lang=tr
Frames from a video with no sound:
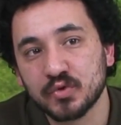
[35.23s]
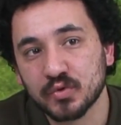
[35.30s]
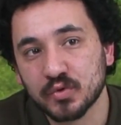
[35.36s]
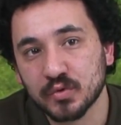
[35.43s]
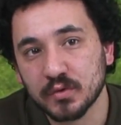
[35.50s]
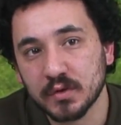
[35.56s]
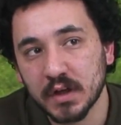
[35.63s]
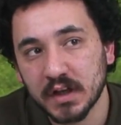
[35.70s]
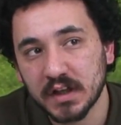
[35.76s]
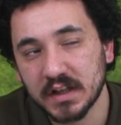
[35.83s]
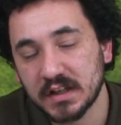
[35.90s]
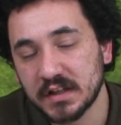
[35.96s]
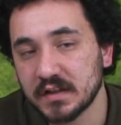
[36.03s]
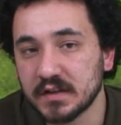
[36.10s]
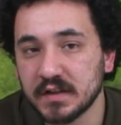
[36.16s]
Çünkü
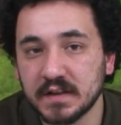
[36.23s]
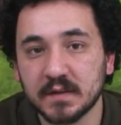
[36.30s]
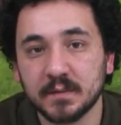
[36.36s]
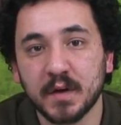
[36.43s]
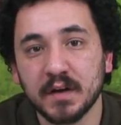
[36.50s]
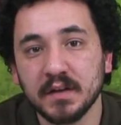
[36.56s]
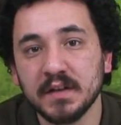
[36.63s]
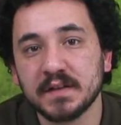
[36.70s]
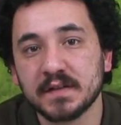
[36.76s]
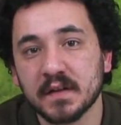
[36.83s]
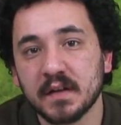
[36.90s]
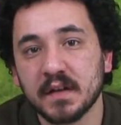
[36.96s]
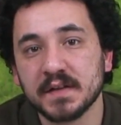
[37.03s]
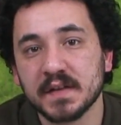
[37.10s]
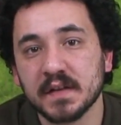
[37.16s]
ilk yarı itibariyle
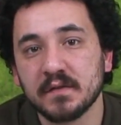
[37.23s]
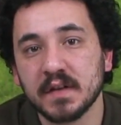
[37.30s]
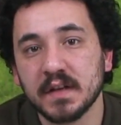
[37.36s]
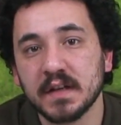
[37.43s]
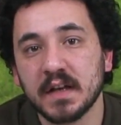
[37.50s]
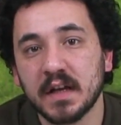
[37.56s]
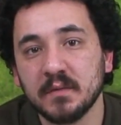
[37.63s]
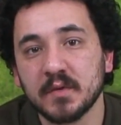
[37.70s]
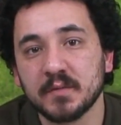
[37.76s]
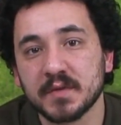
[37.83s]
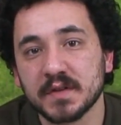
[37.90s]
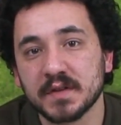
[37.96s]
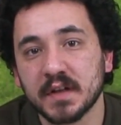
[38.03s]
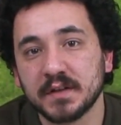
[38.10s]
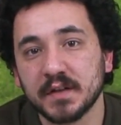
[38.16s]
istenen seviyeye
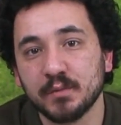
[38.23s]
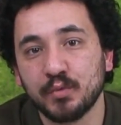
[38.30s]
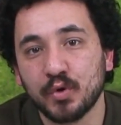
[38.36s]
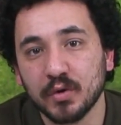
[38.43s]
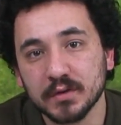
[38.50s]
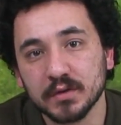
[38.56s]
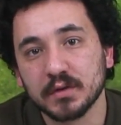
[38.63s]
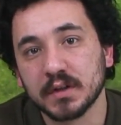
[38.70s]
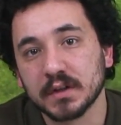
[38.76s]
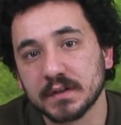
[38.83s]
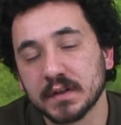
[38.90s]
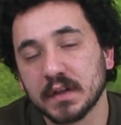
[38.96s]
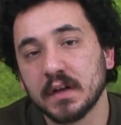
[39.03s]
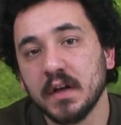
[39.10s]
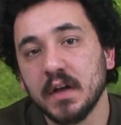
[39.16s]
gelmemişti. Zaten puan
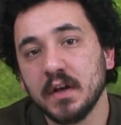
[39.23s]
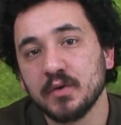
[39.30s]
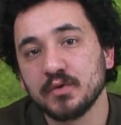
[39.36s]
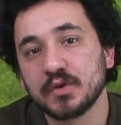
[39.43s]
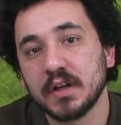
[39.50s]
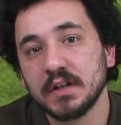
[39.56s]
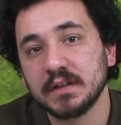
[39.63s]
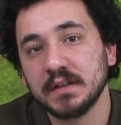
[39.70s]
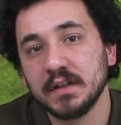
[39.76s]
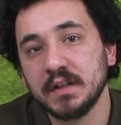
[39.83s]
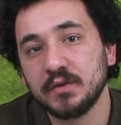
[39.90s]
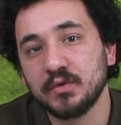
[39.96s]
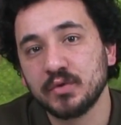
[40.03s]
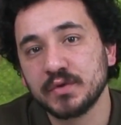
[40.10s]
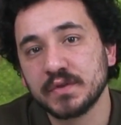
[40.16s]
olarak da özellikle
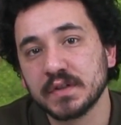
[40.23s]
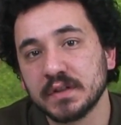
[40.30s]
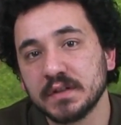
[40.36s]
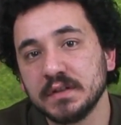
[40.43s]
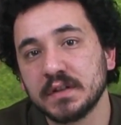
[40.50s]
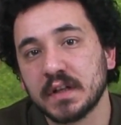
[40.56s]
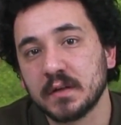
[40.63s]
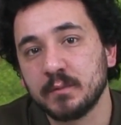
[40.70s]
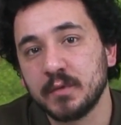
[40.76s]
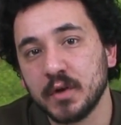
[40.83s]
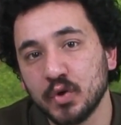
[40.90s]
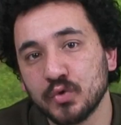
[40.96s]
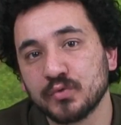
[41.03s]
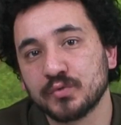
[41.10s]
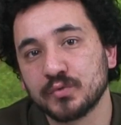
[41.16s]
ilk 4 sıranın yani
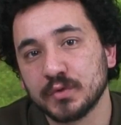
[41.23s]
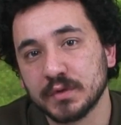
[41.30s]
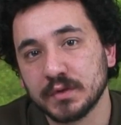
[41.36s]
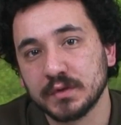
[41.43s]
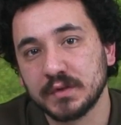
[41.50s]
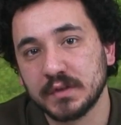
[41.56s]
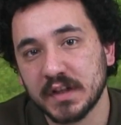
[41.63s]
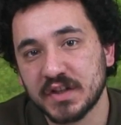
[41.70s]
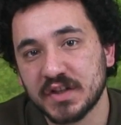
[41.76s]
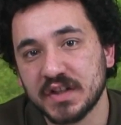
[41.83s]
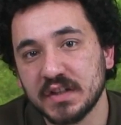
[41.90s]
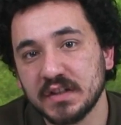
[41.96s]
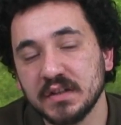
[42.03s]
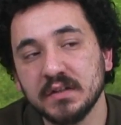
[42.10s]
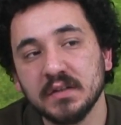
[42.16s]
playoff e,
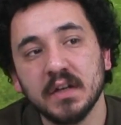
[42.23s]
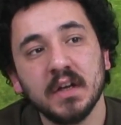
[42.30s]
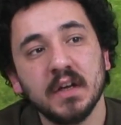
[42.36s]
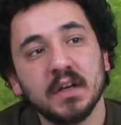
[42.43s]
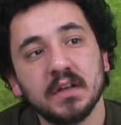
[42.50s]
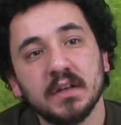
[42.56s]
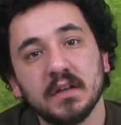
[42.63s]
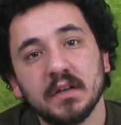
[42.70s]
eşiğinin e,